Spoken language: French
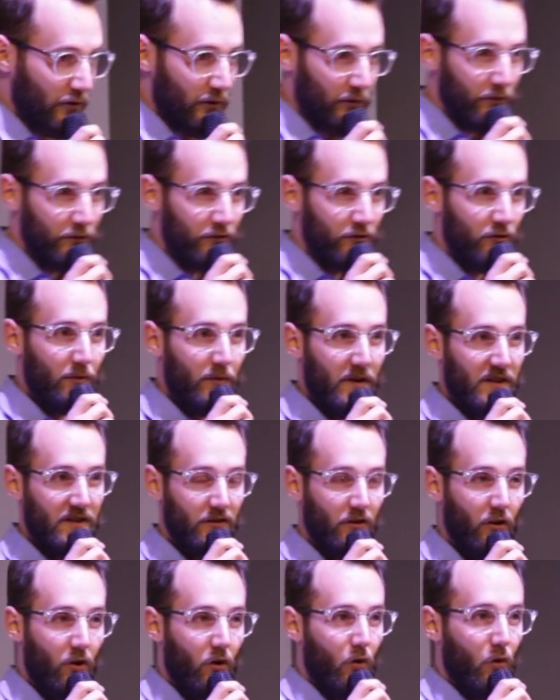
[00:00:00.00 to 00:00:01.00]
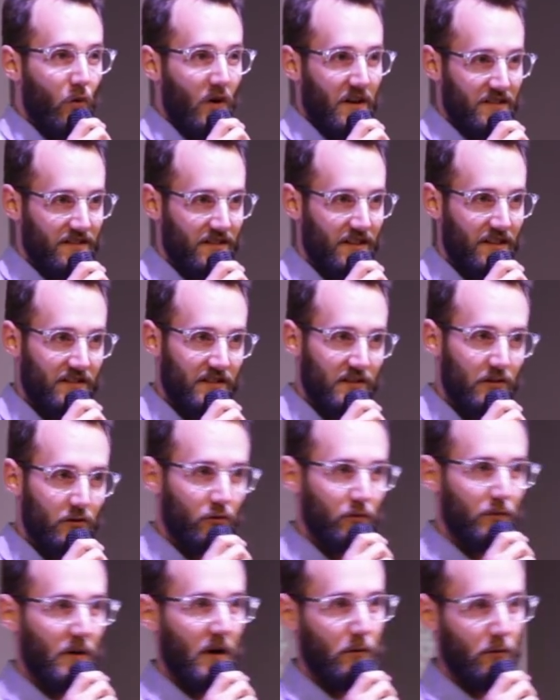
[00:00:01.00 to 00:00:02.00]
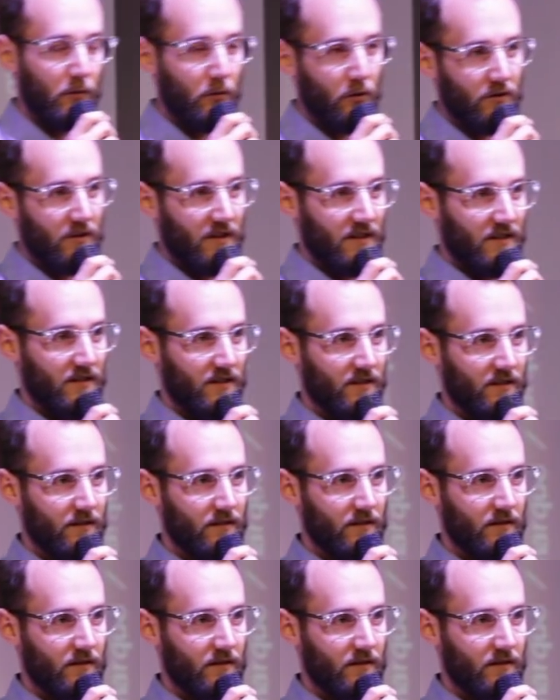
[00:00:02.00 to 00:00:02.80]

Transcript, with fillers: en plus de patients ont accès à ces superbes prothèses.